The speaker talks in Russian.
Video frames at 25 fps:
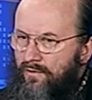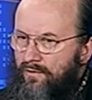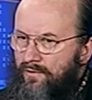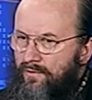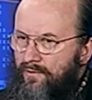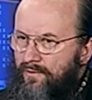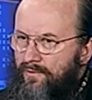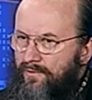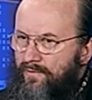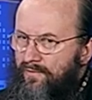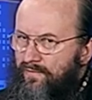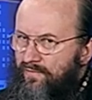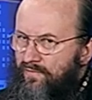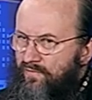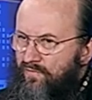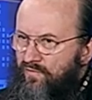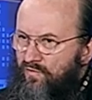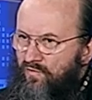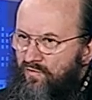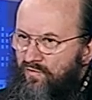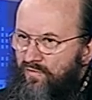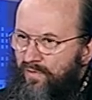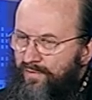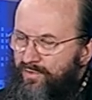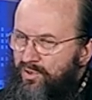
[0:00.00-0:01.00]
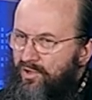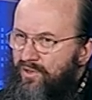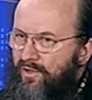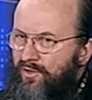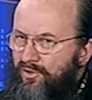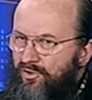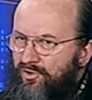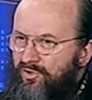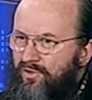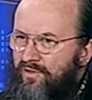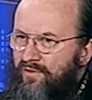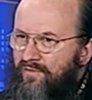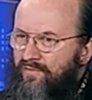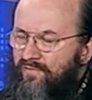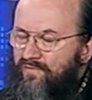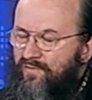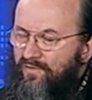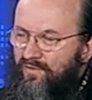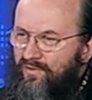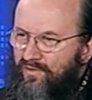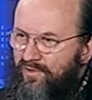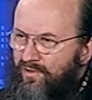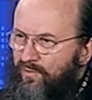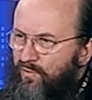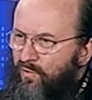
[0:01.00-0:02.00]
Э, ну, вообще, конечно,
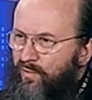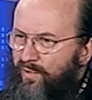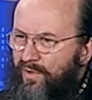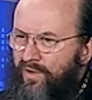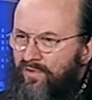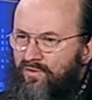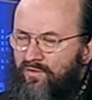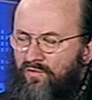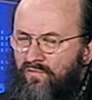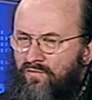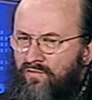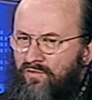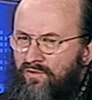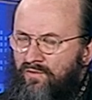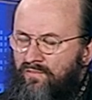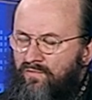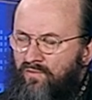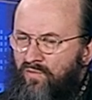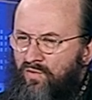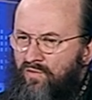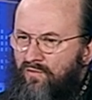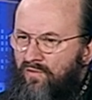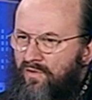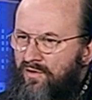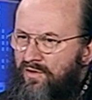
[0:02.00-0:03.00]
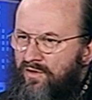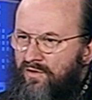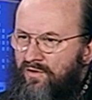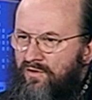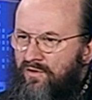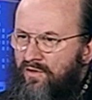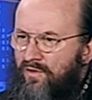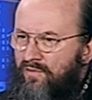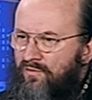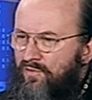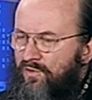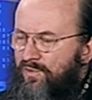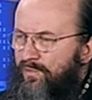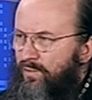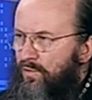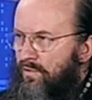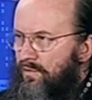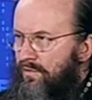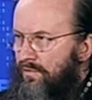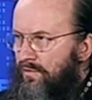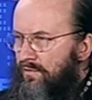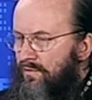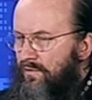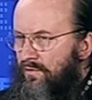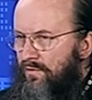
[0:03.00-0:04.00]
этому проекту вот буквально недавно
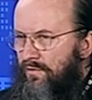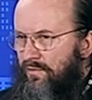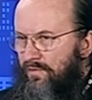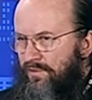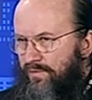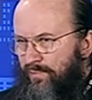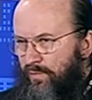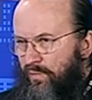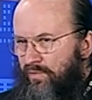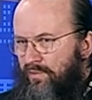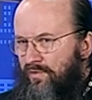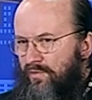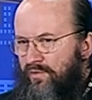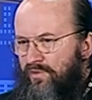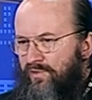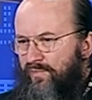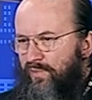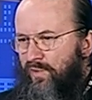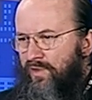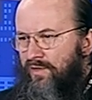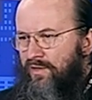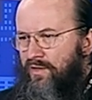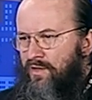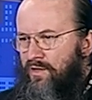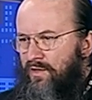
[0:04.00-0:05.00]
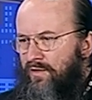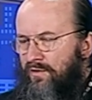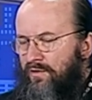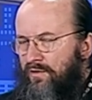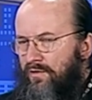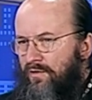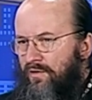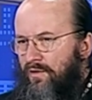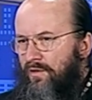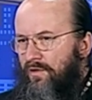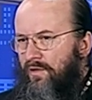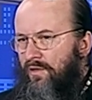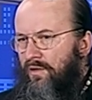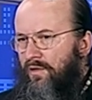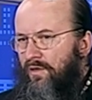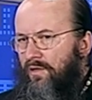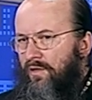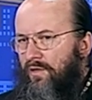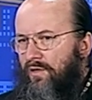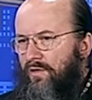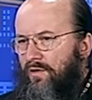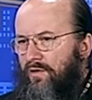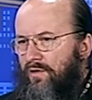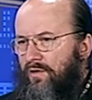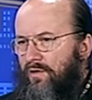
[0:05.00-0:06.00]
исполнилось 5 лет.
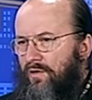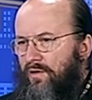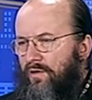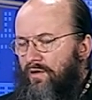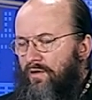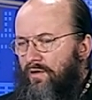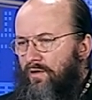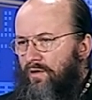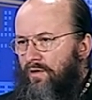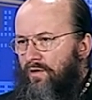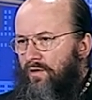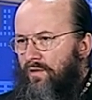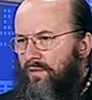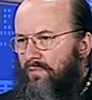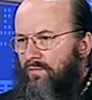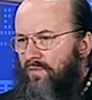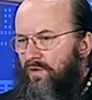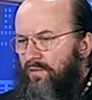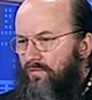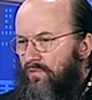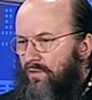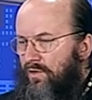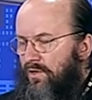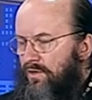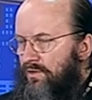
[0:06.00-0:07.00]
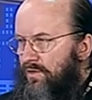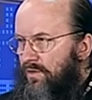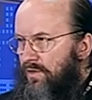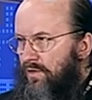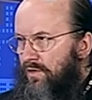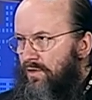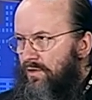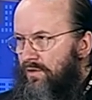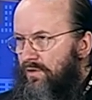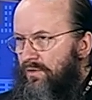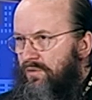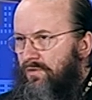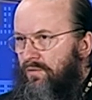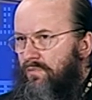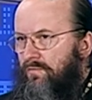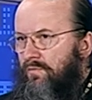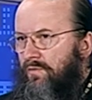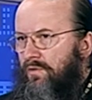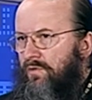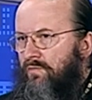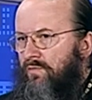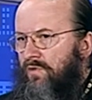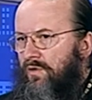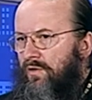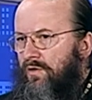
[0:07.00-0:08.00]
Э, мы его, когда
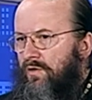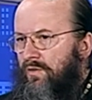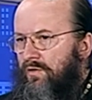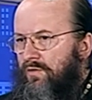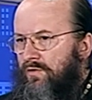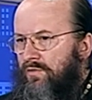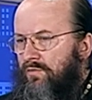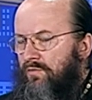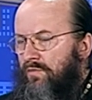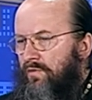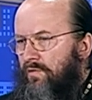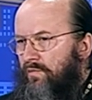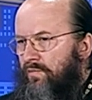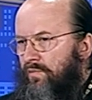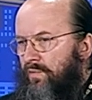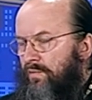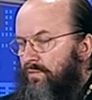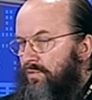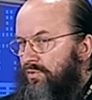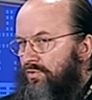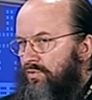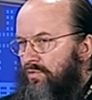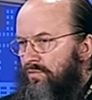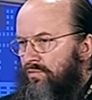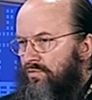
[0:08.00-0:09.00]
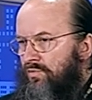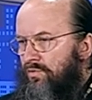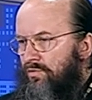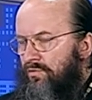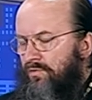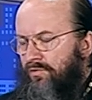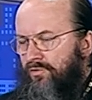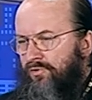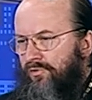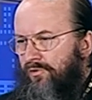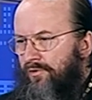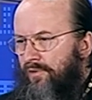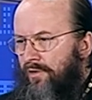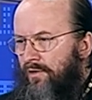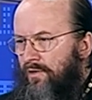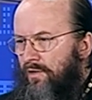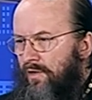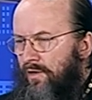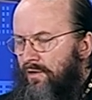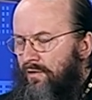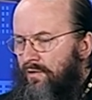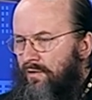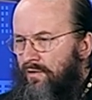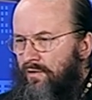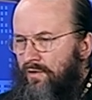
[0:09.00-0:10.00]
организовывали, мы организовали, по большому счету, очень
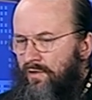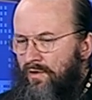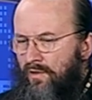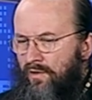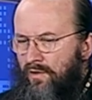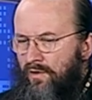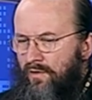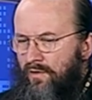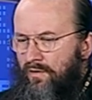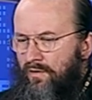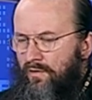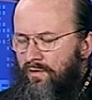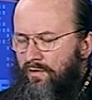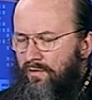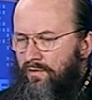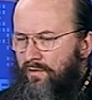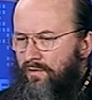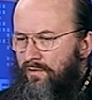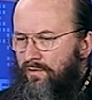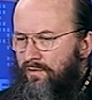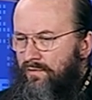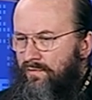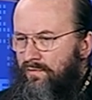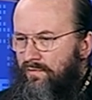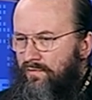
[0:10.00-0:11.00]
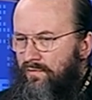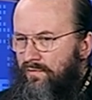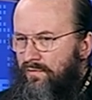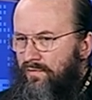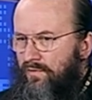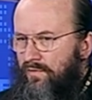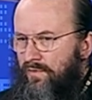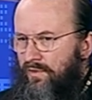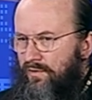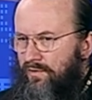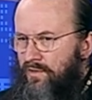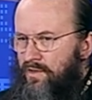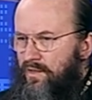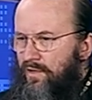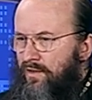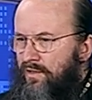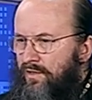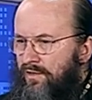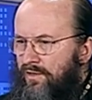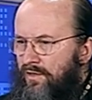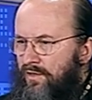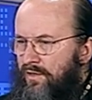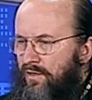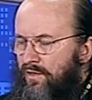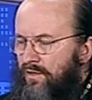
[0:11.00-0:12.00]
локально э, для
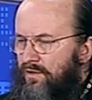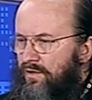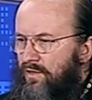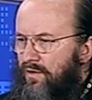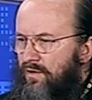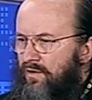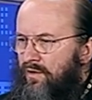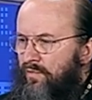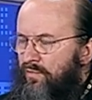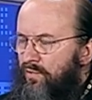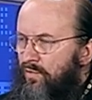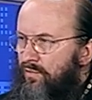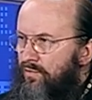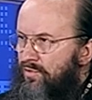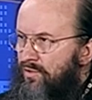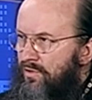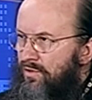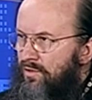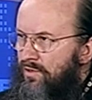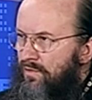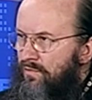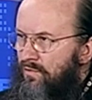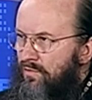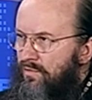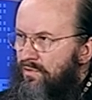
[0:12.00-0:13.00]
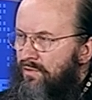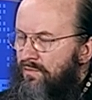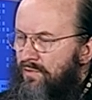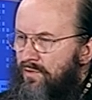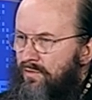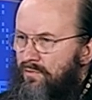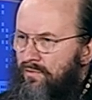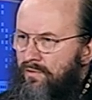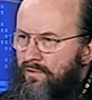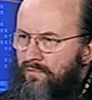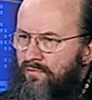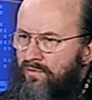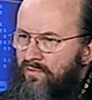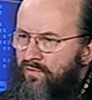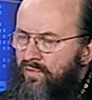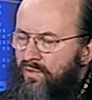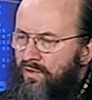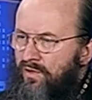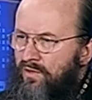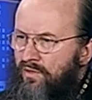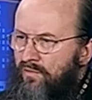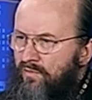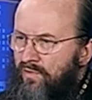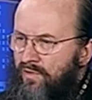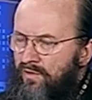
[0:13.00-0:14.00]
оказания экстренной помощи тем людям, которые вот
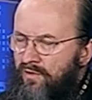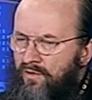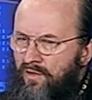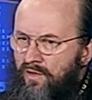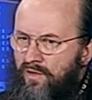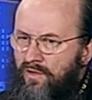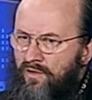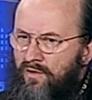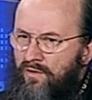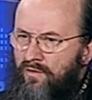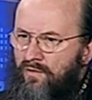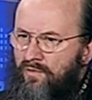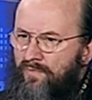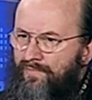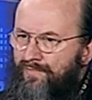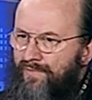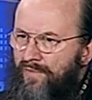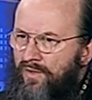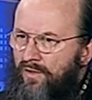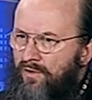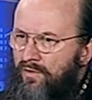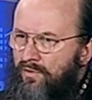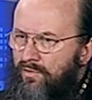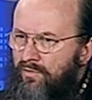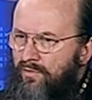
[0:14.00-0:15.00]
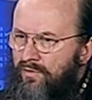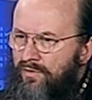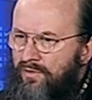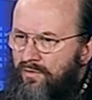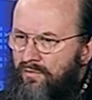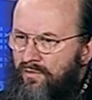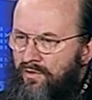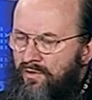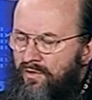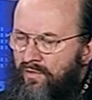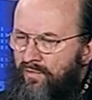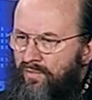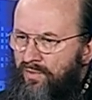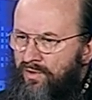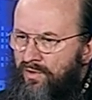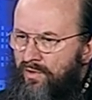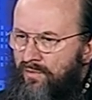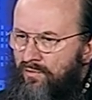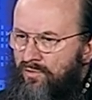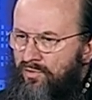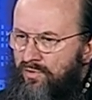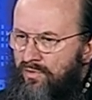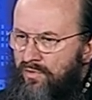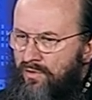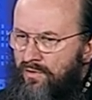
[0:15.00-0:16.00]
были на Майдане, угу. их родственникам,
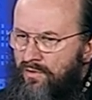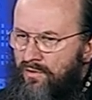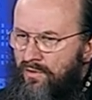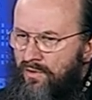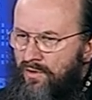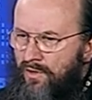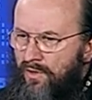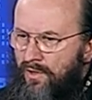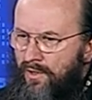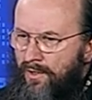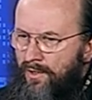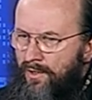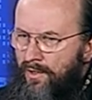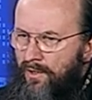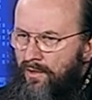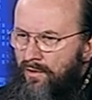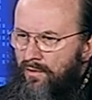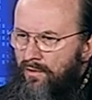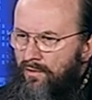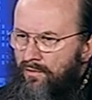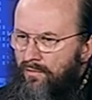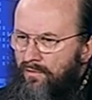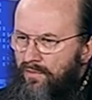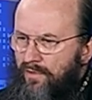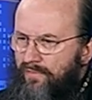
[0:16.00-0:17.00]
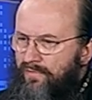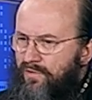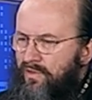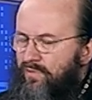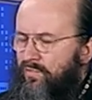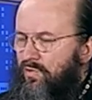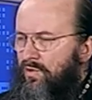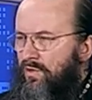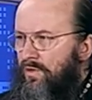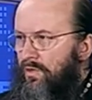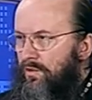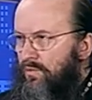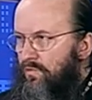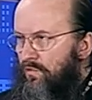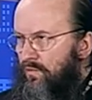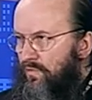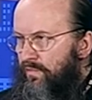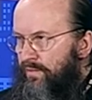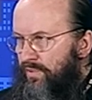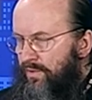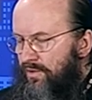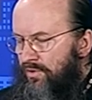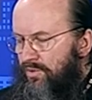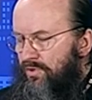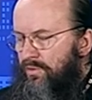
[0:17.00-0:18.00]
потому что не все были готовы
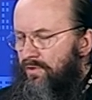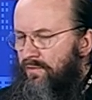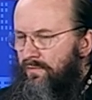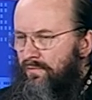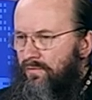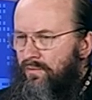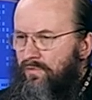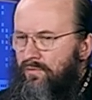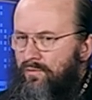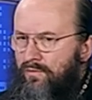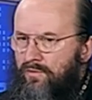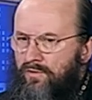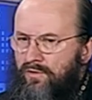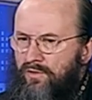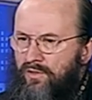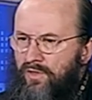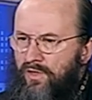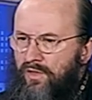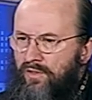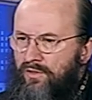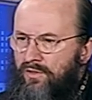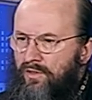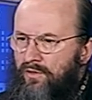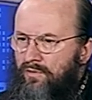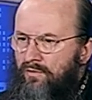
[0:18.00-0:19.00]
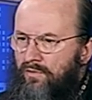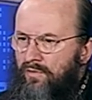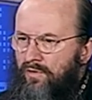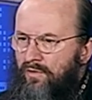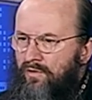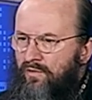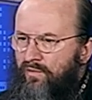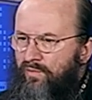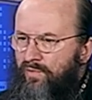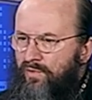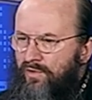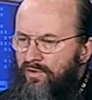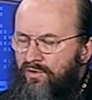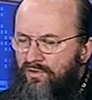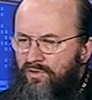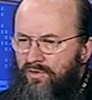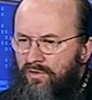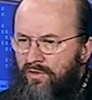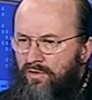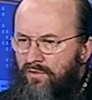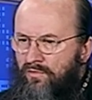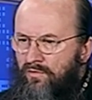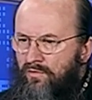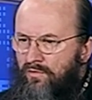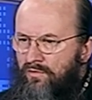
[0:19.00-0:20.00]
пережить вот тот стресс, который они
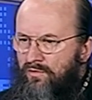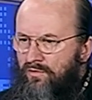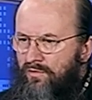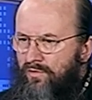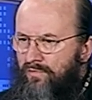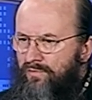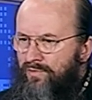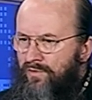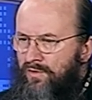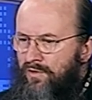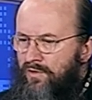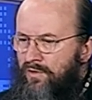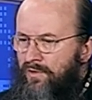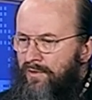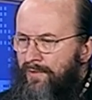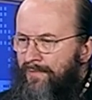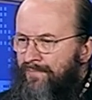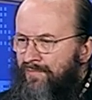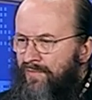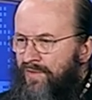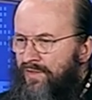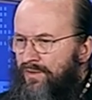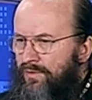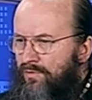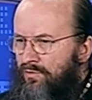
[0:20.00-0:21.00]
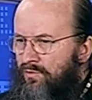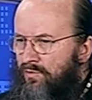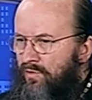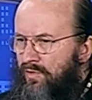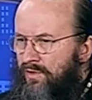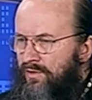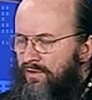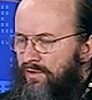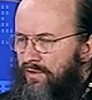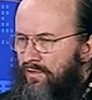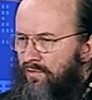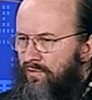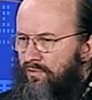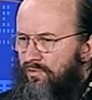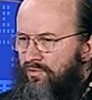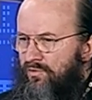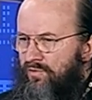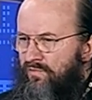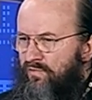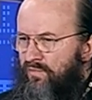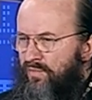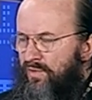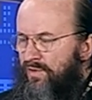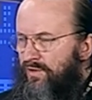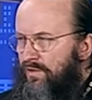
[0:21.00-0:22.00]
пережили, но, собственно, ситуация
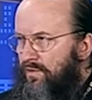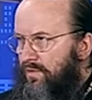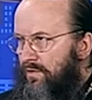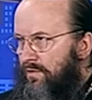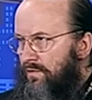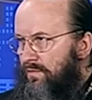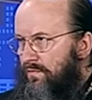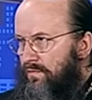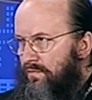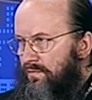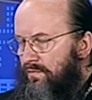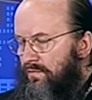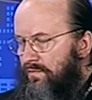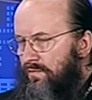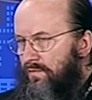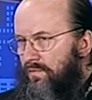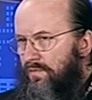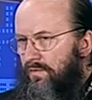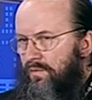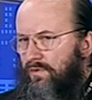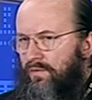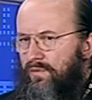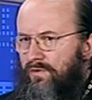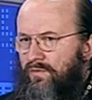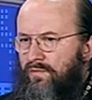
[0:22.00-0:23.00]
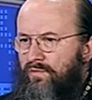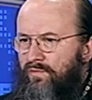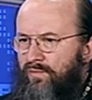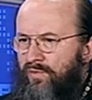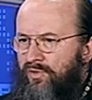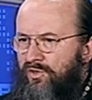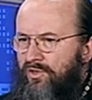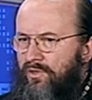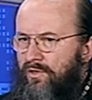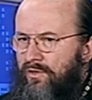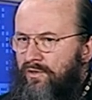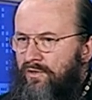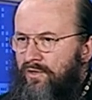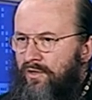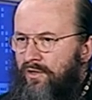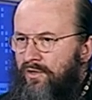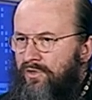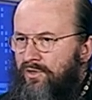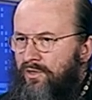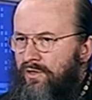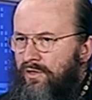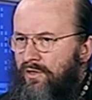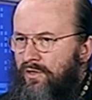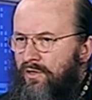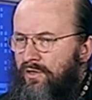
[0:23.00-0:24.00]
очень быстро э, пошла
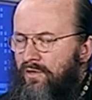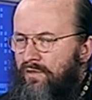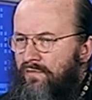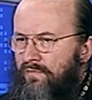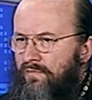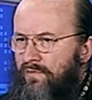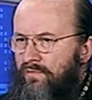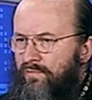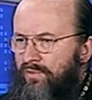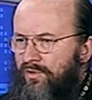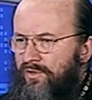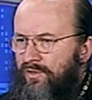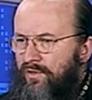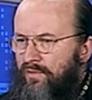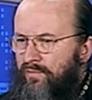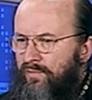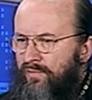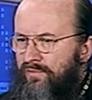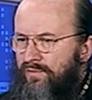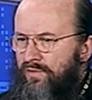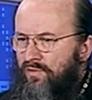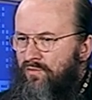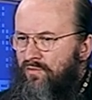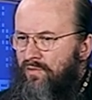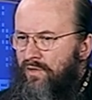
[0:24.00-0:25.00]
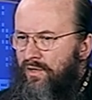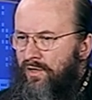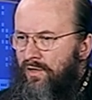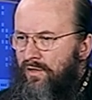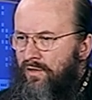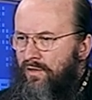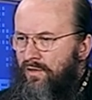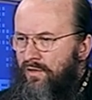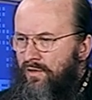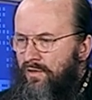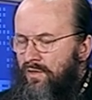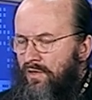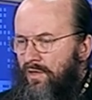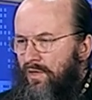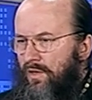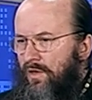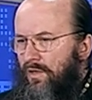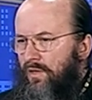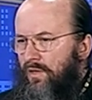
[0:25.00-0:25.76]
дальше Киева, пошла по всей Украине.